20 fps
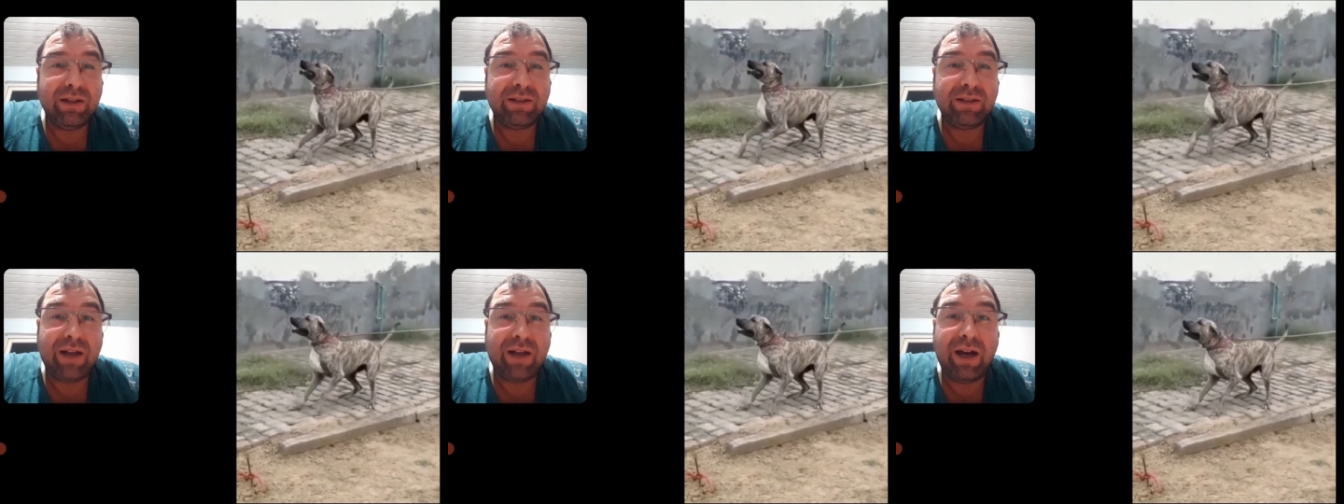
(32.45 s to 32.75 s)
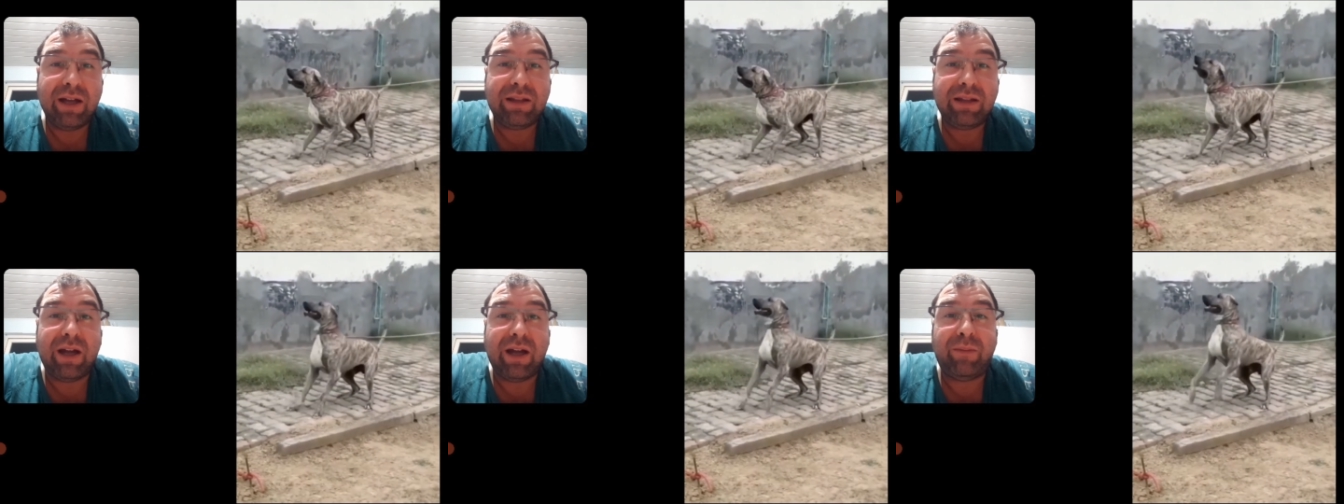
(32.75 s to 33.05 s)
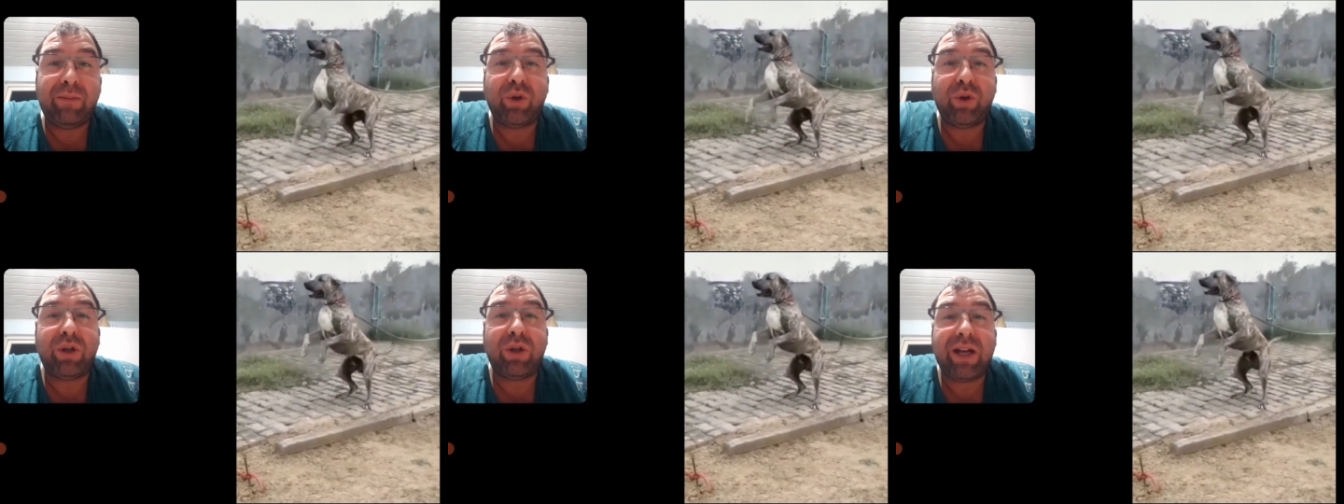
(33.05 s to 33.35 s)
daha tam
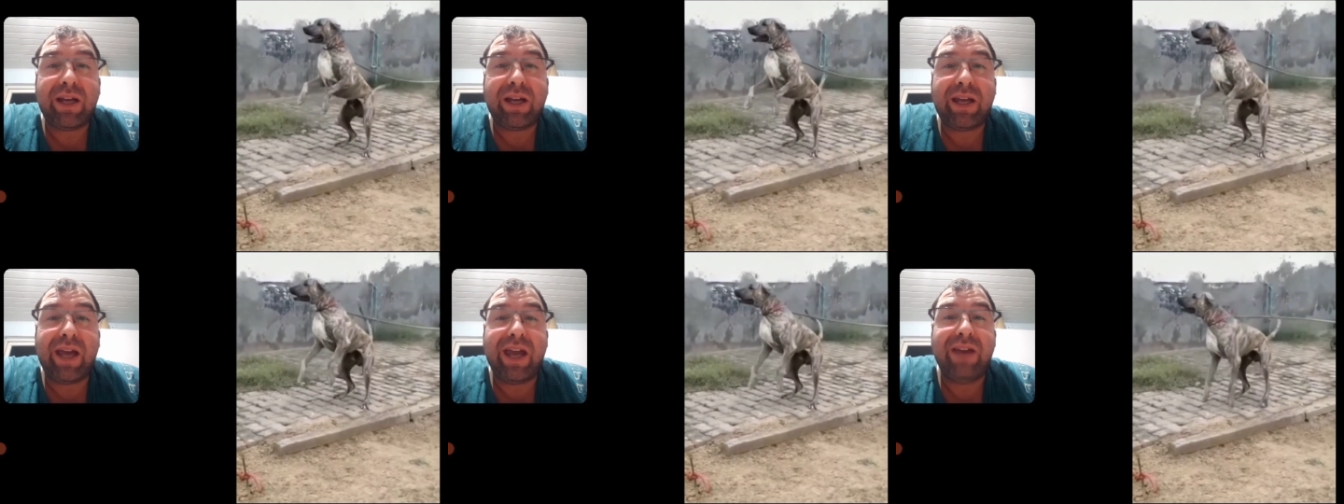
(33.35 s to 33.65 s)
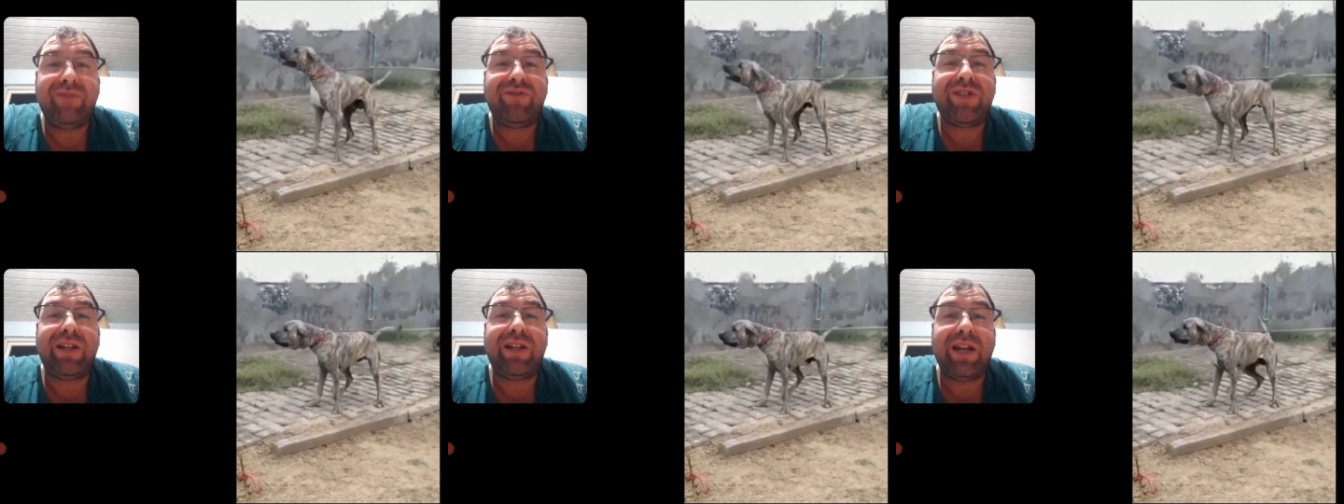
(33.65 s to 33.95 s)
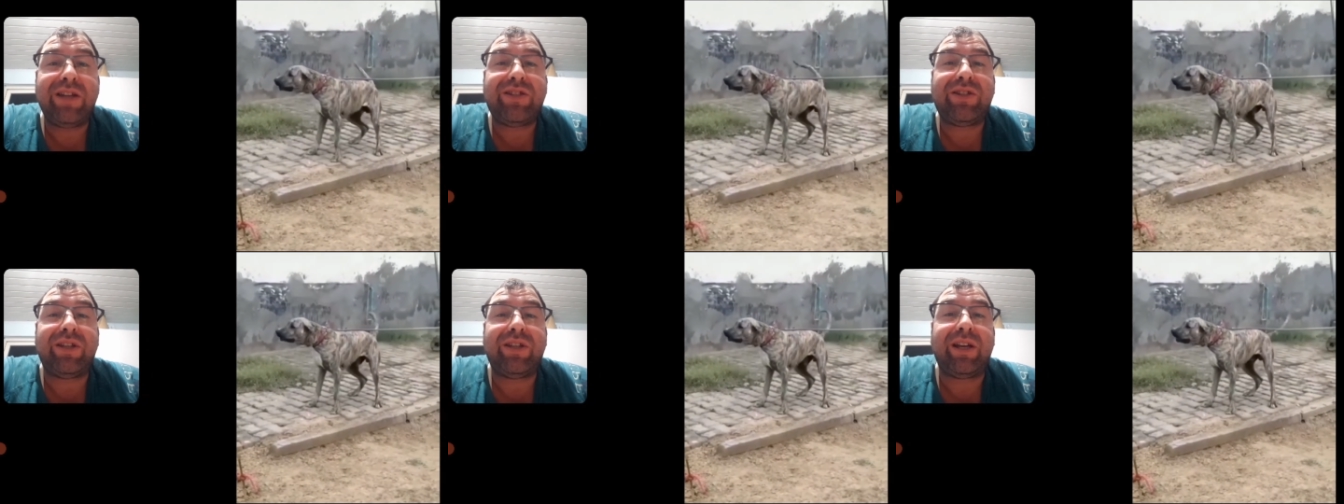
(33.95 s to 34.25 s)
olarak
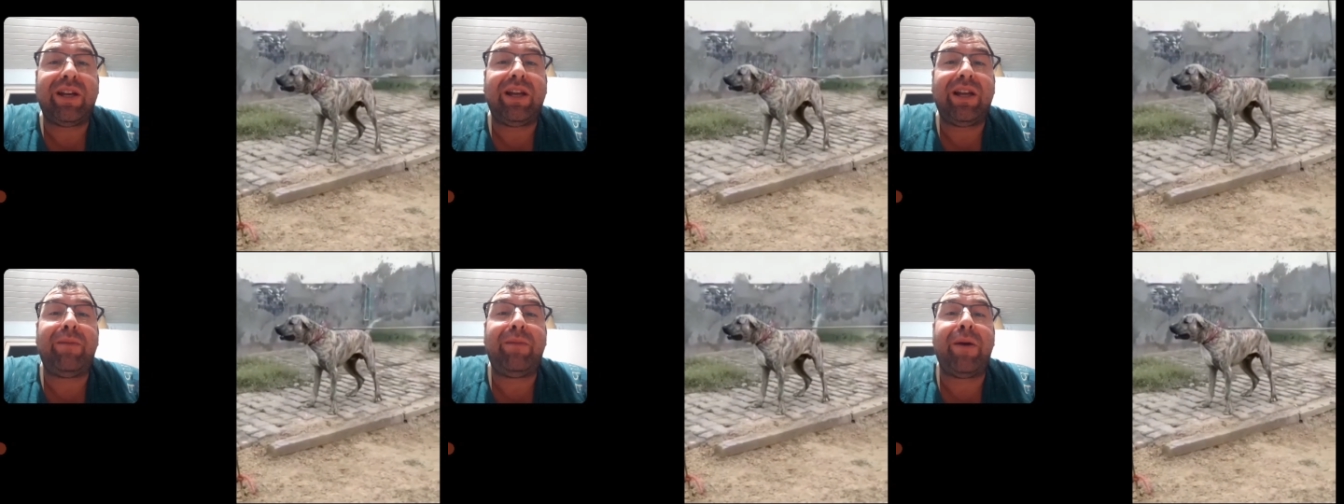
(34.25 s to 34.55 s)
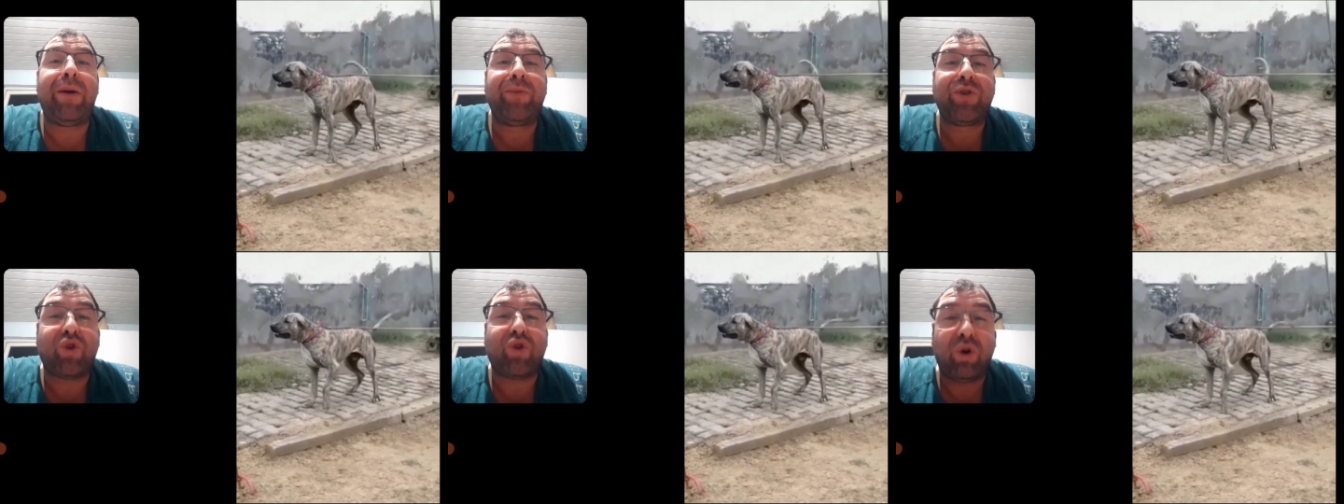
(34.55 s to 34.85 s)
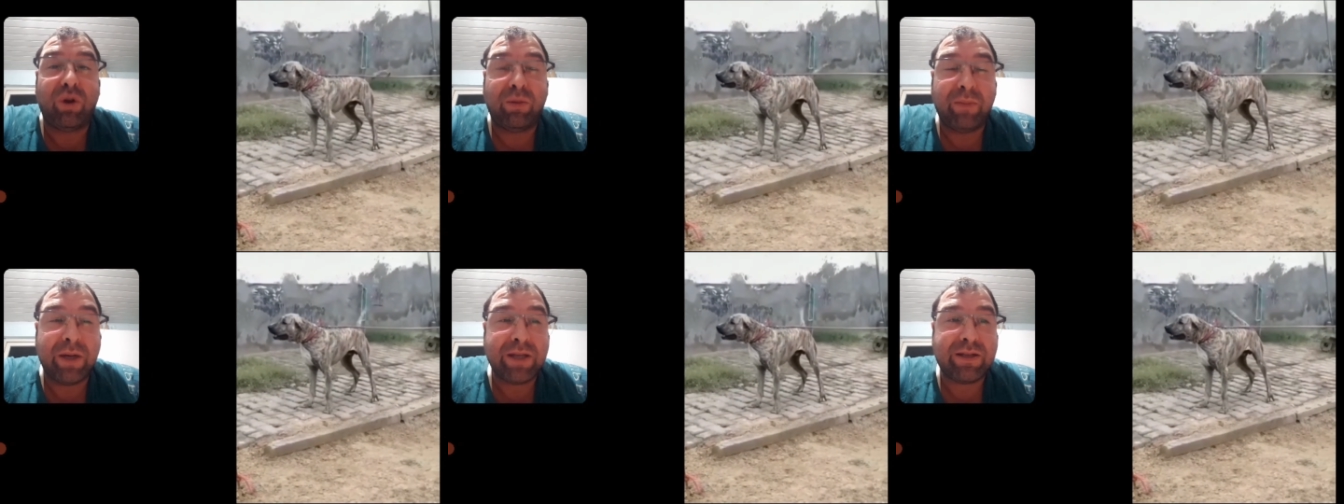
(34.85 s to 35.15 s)
evcilleştirilememiş
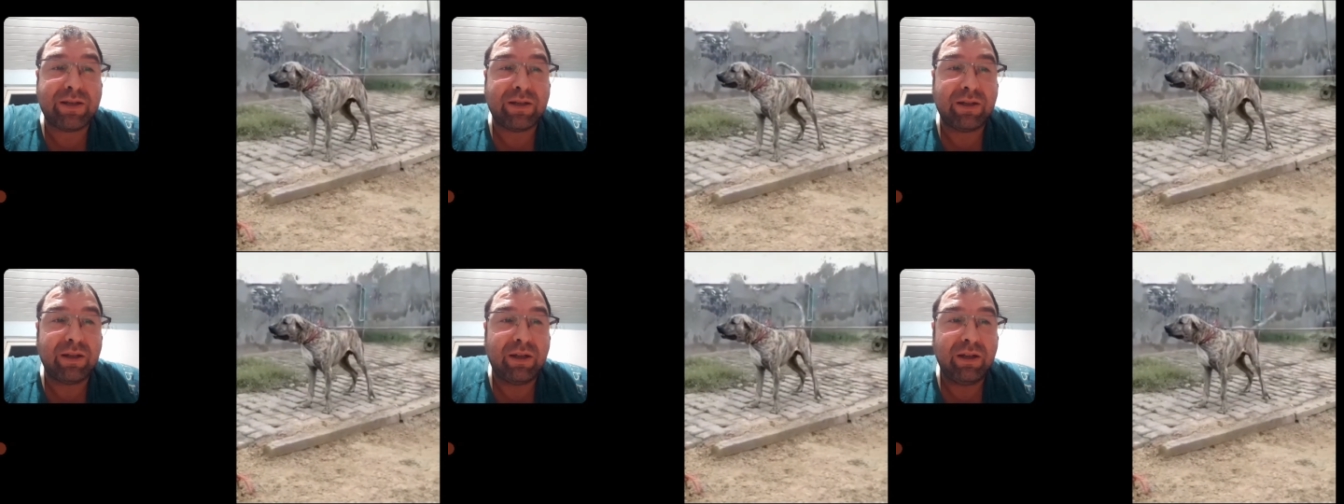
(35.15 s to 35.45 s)
olması.